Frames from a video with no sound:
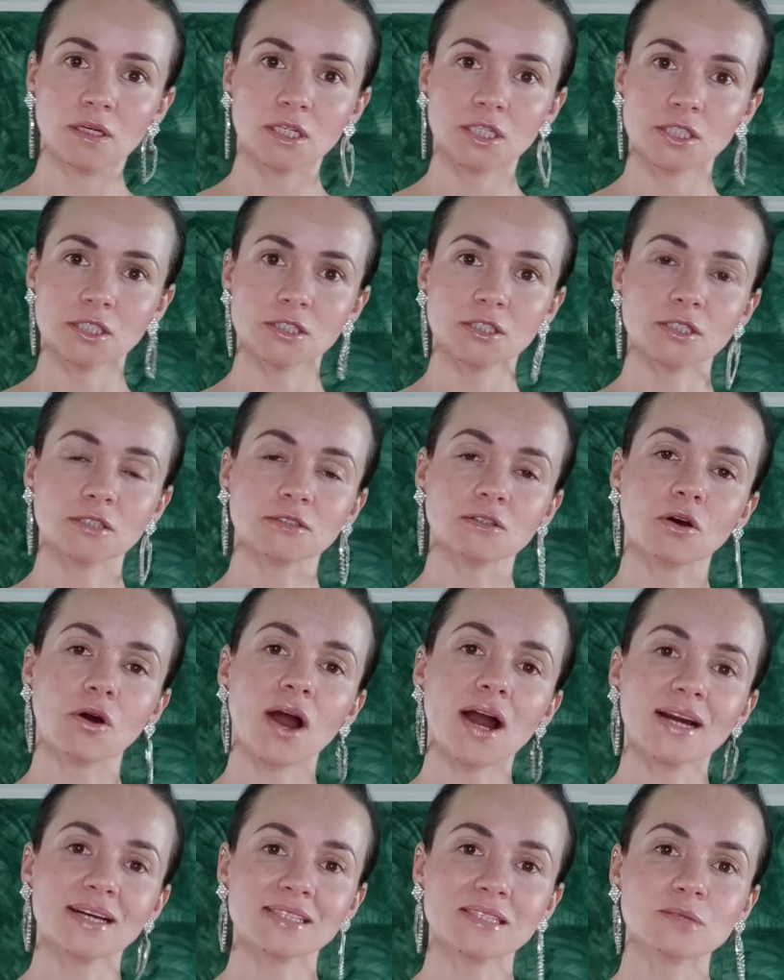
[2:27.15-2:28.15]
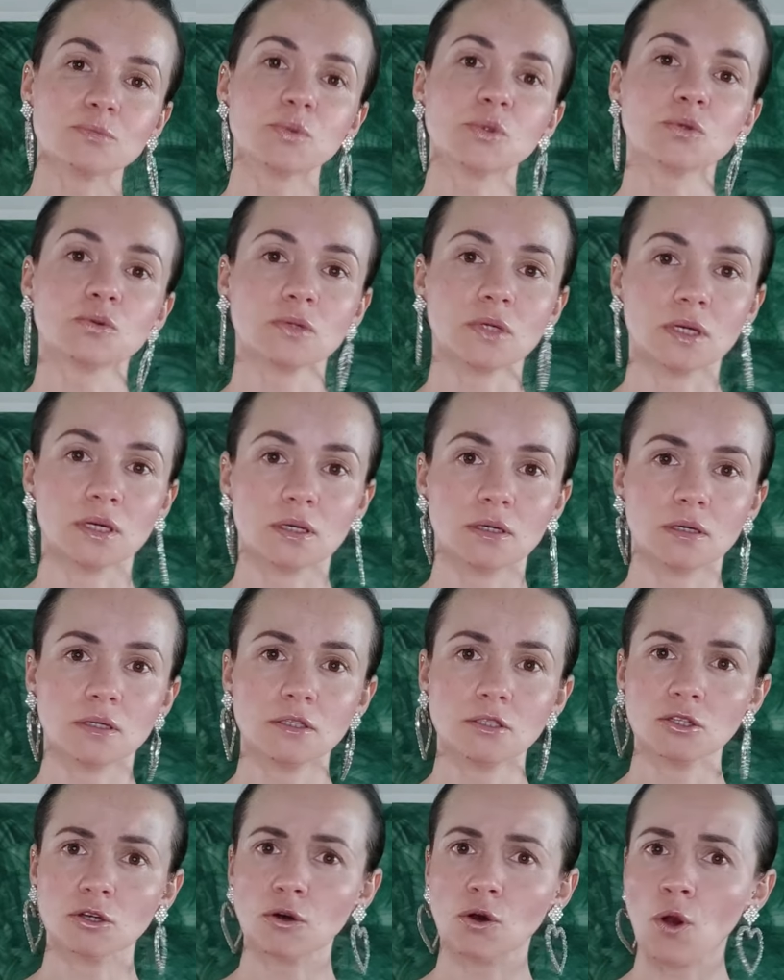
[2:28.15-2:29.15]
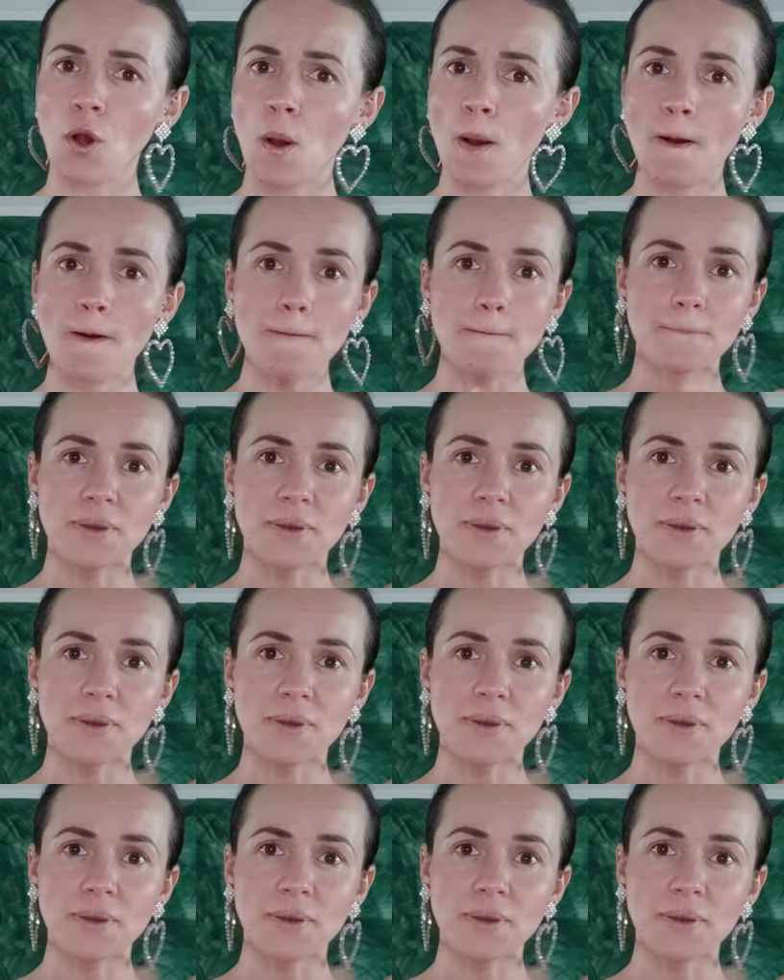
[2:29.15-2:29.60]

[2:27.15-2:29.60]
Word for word: jeśli się to akceptuje i to